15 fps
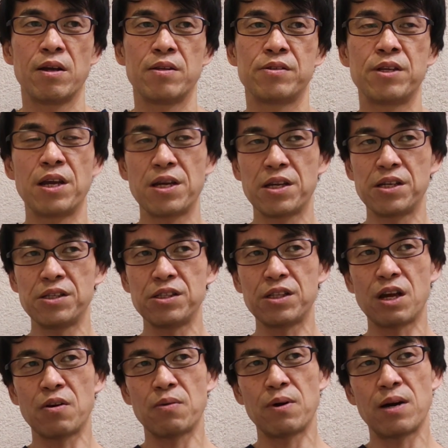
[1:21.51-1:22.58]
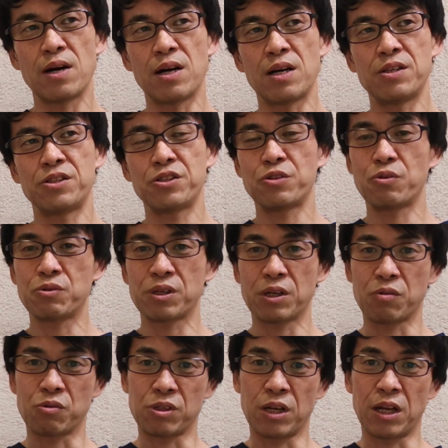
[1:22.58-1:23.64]
税金自体は事業税
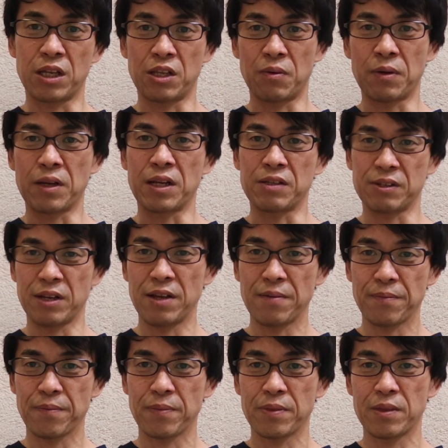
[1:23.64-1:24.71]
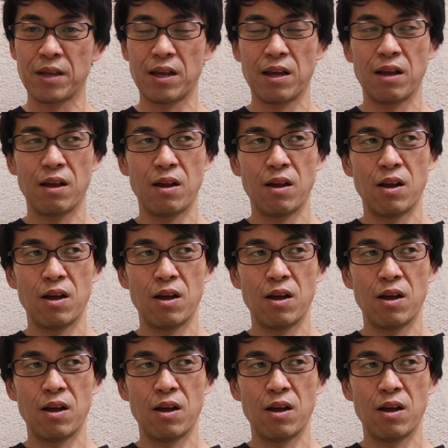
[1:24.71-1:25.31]
として払ってるわけなんですねで